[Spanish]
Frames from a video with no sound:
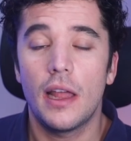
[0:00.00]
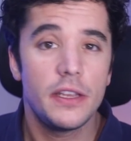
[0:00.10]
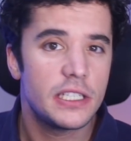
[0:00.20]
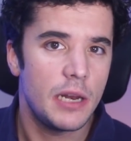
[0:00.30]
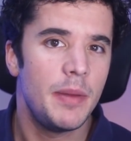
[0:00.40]
La
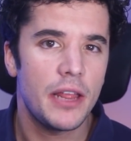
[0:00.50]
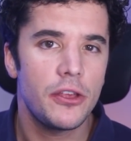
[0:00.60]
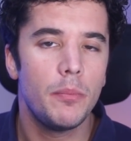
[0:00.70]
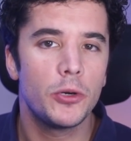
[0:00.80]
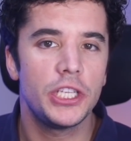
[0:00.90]

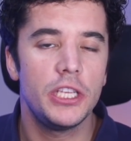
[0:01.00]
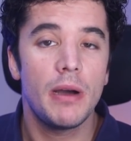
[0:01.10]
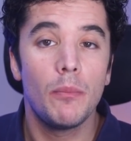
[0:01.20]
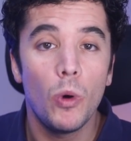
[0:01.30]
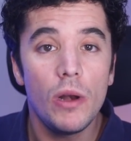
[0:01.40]
discriminación
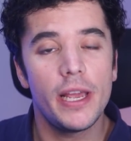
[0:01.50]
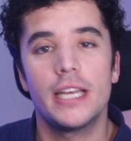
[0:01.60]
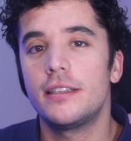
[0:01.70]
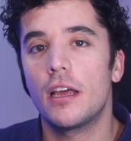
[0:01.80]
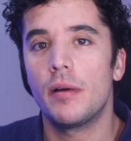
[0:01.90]
positiva vuelve a
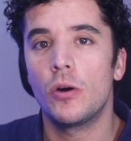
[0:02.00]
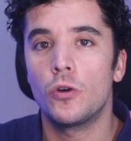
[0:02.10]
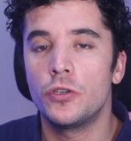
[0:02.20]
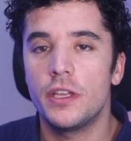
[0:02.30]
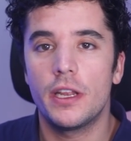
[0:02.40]
estar bajo
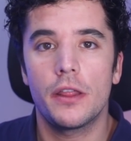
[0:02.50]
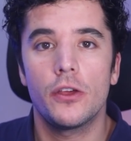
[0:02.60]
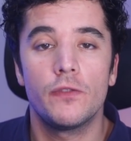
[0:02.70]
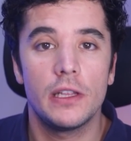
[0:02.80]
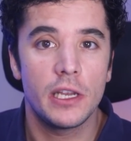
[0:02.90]

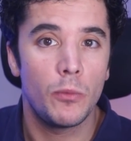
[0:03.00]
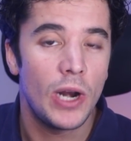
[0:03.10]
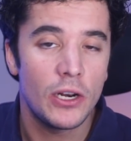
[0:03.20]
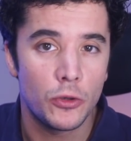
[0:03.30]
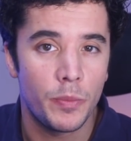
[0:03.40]
consideración del
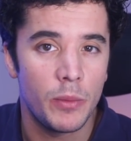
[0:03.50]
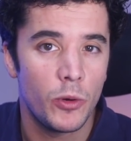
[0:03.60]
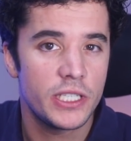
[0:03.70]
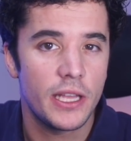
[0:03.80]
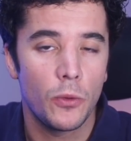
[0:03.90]
Tribunal Supremo
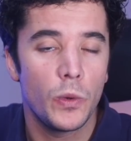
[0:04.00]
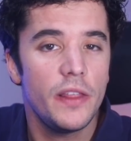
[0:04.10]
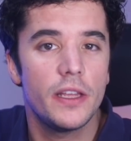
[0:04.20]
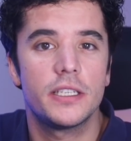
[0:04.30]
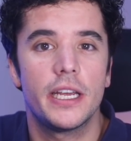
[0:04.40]

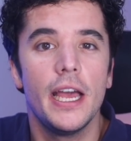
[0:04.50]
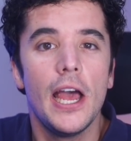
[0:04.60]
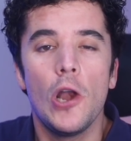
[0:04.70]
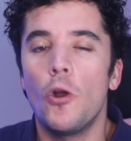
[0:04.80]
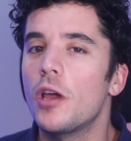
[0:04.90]
estadounidense,
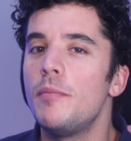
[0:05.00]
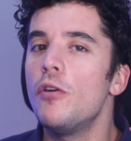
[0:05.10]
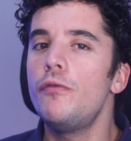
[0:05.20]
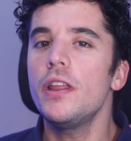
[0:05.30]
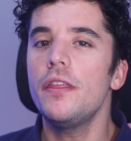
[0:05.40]
lo que me
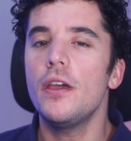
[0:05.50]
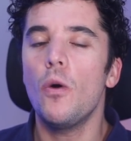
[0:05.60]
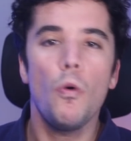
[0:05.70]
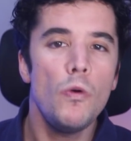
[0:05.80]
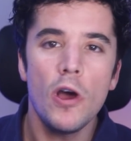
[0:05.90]
ofrece
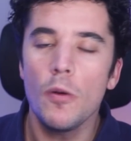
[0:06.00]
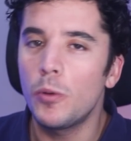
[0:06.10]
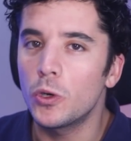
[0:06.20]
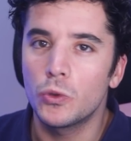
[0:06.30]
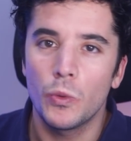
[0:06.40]
una
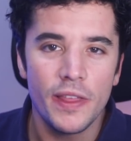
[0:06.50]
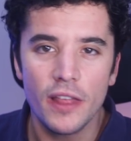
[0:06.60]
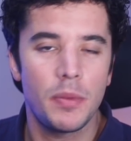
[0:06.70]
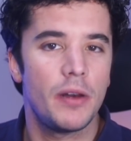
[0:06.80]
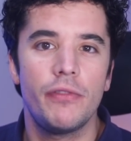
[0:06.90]

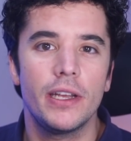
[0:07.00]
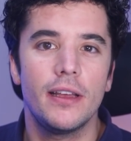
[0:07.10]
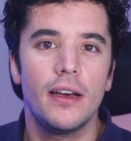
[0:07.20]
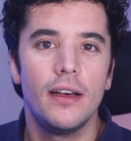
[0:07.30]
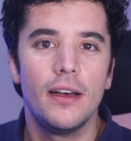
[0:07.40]
oportunidad
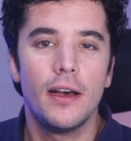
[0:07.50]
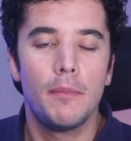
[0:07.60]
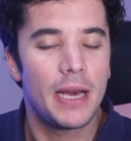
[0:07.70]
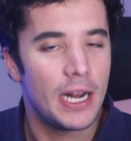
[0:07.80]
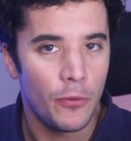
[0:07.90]
perfecta
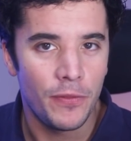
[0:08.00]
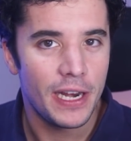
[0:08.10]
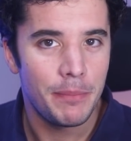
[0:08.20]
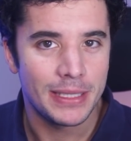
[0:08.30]
para ahondar en